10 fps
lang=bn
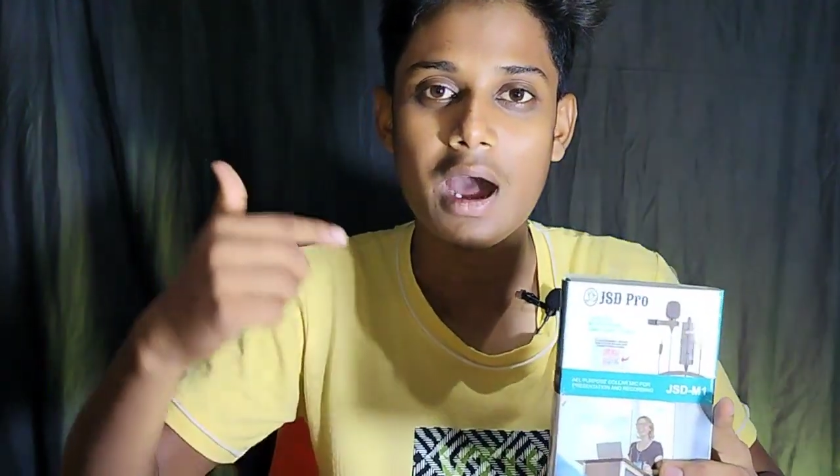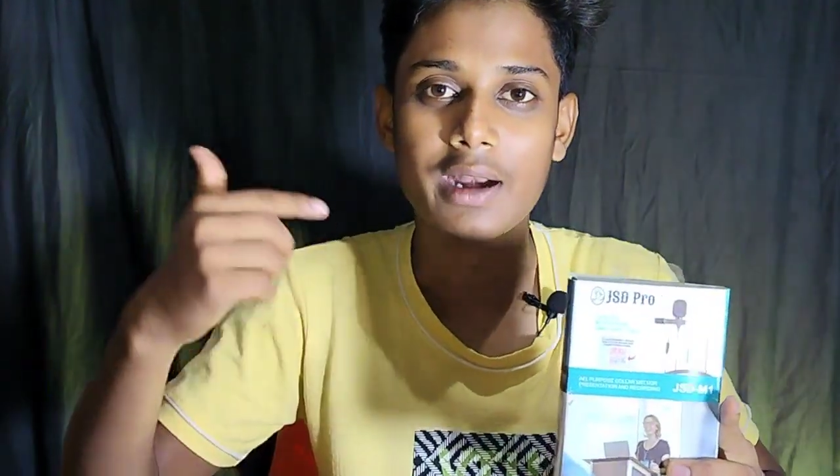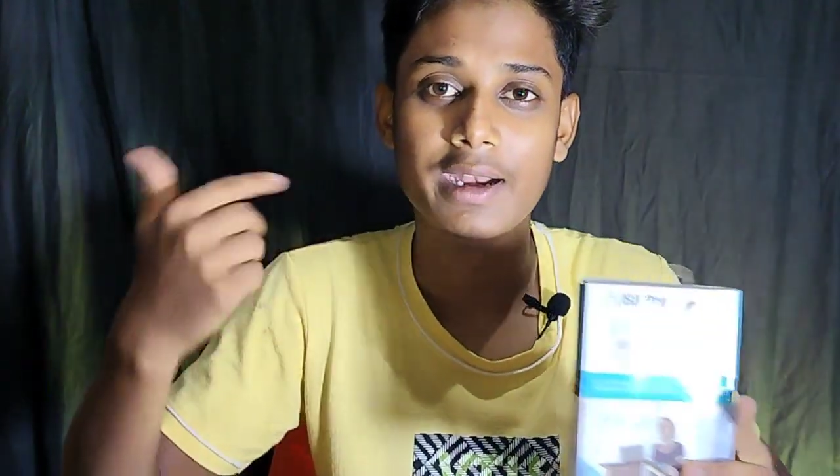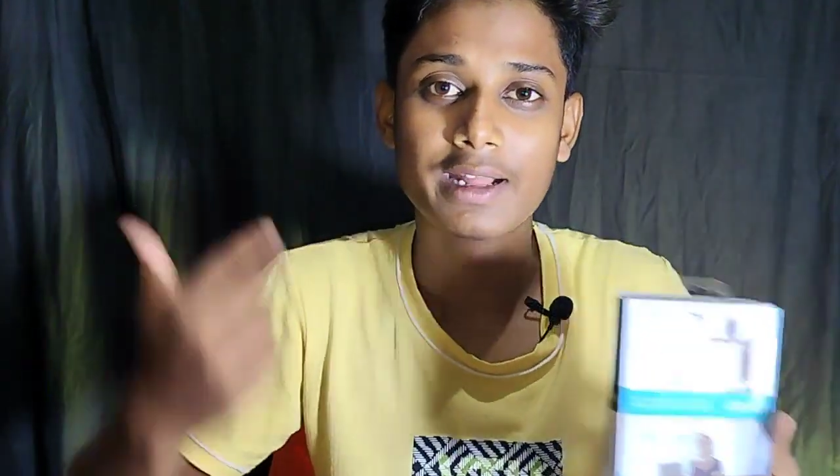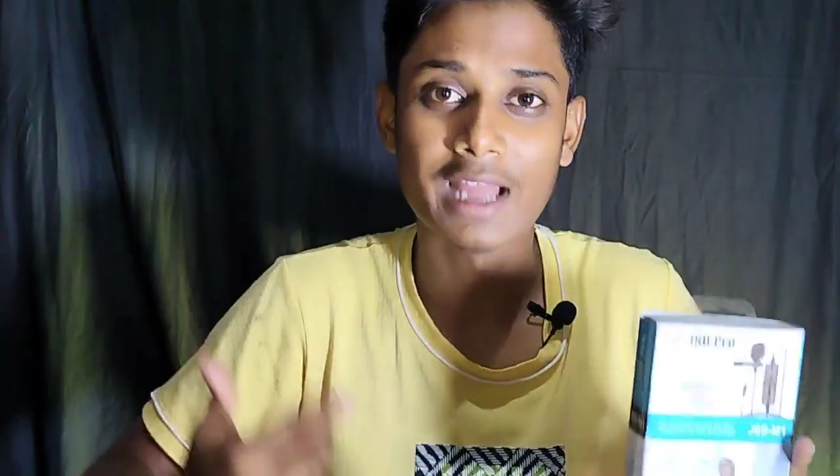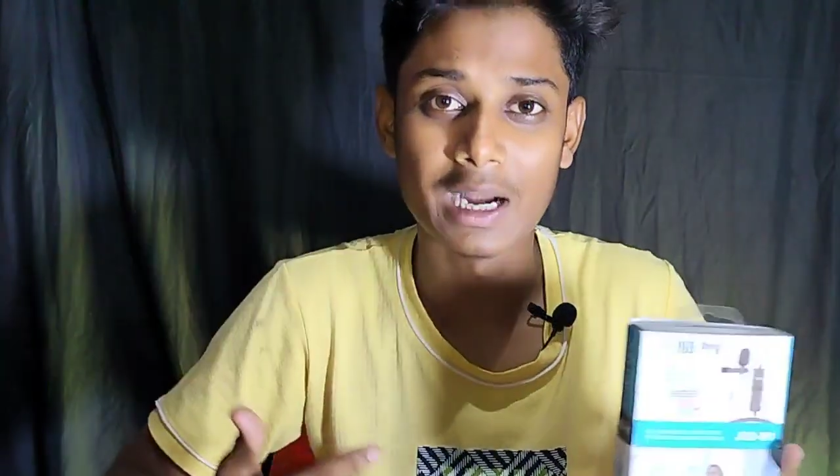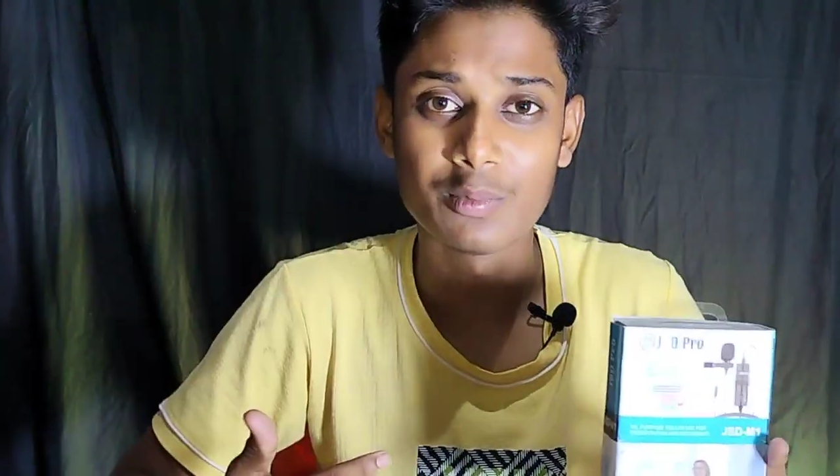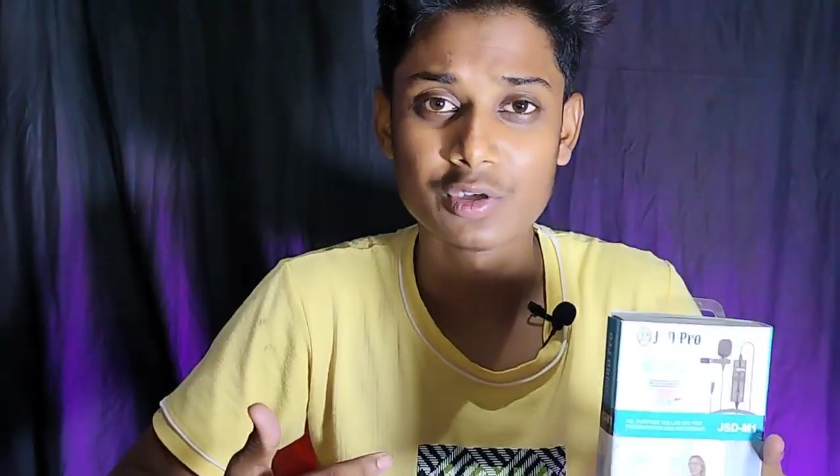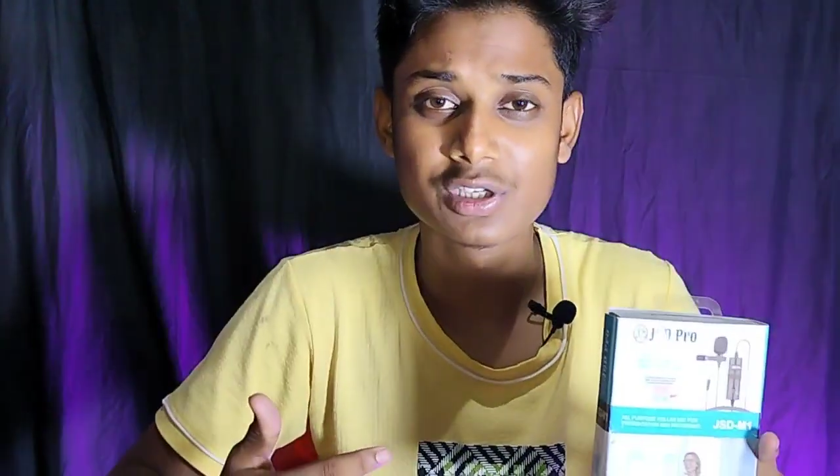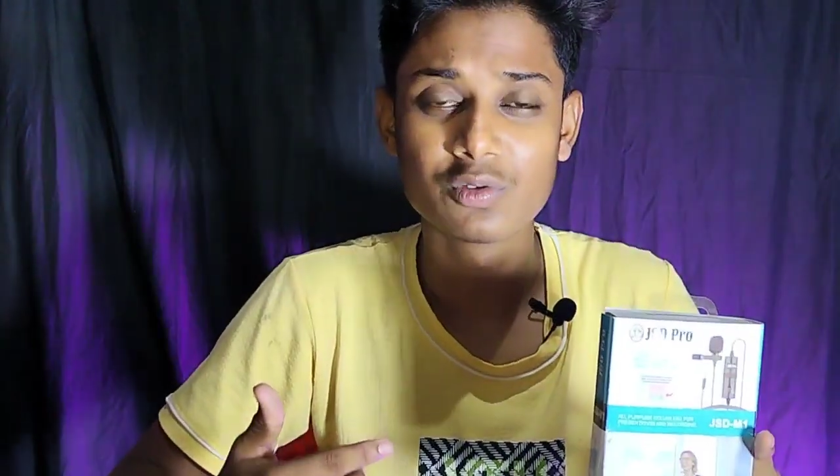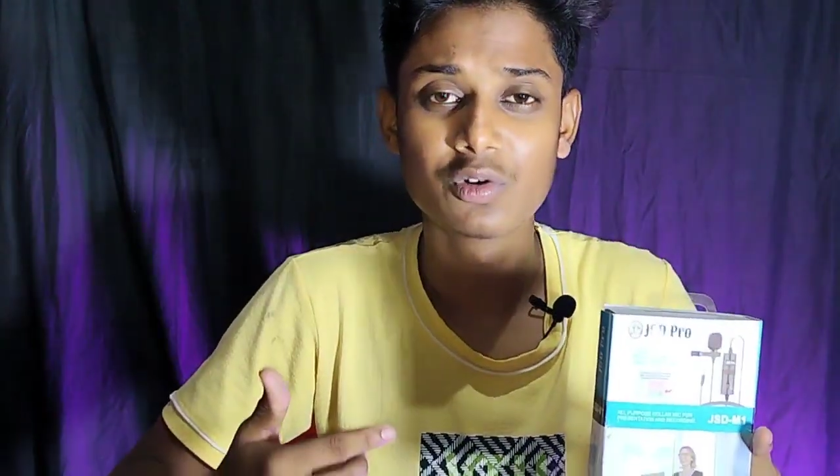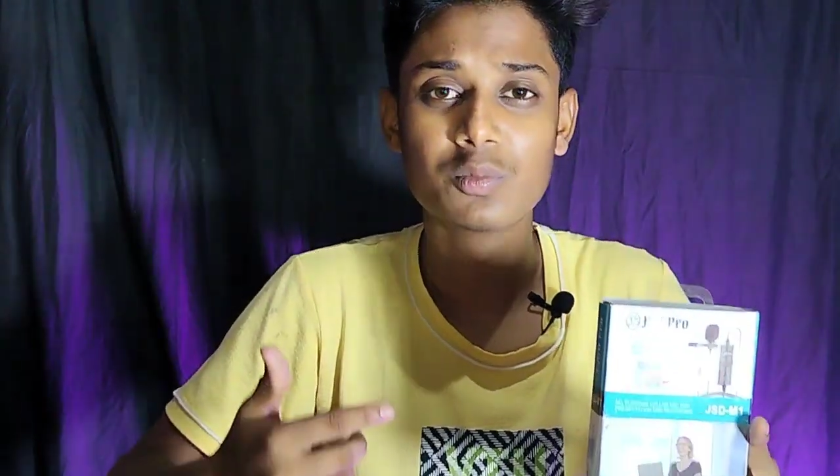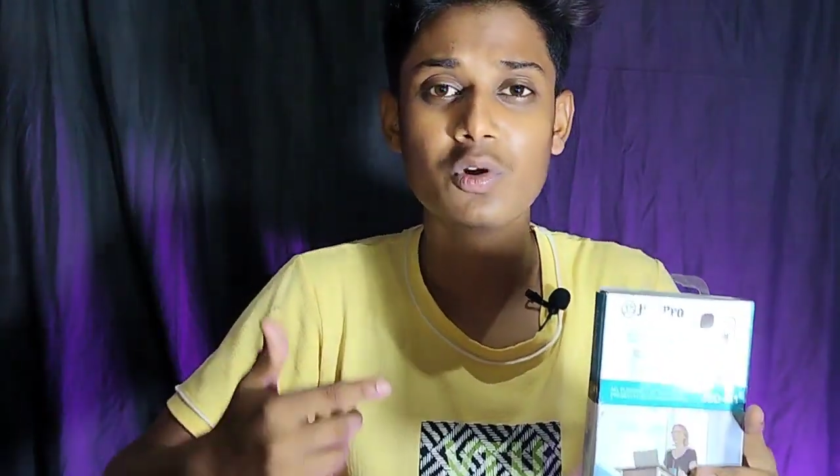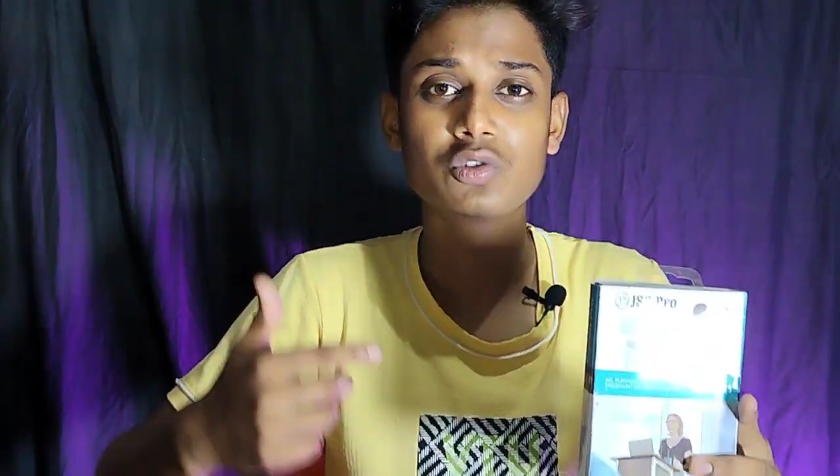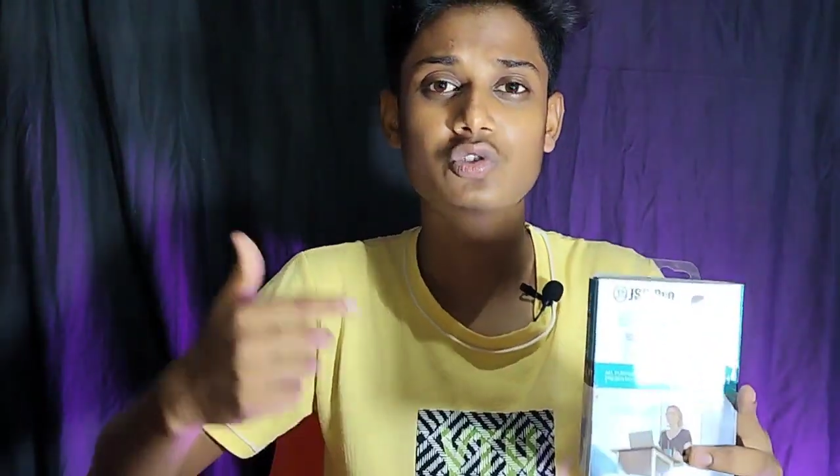আর এটাকে আনবক্সিং করব